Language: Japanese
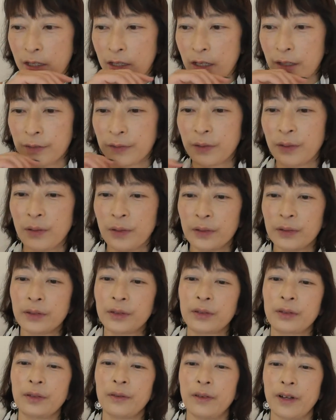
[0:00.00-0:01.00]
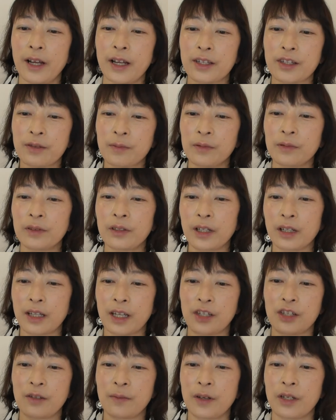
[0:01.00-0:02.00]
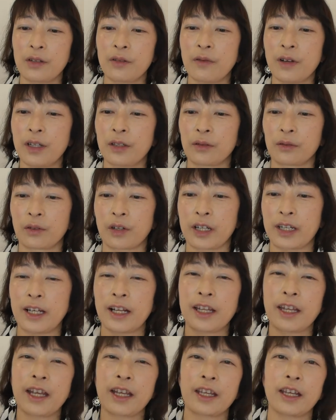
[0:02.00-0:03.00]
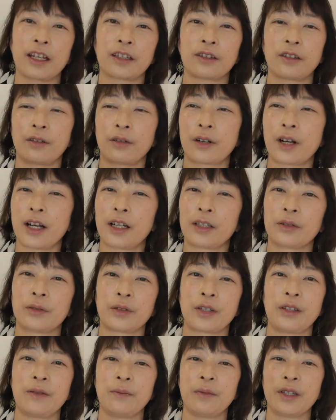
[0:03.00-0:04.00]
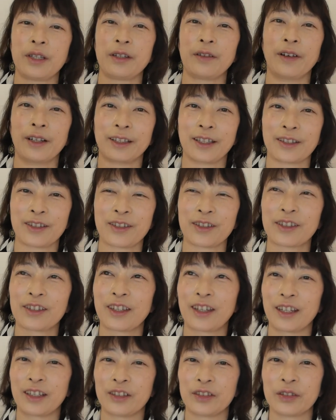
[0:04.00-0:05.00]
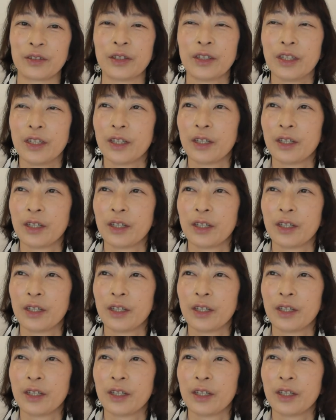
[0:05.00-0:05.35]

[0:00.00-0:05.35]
で富豪の人は自分の中で一番弱いのとかいらないやっていうカードを貧民に渡すっていう、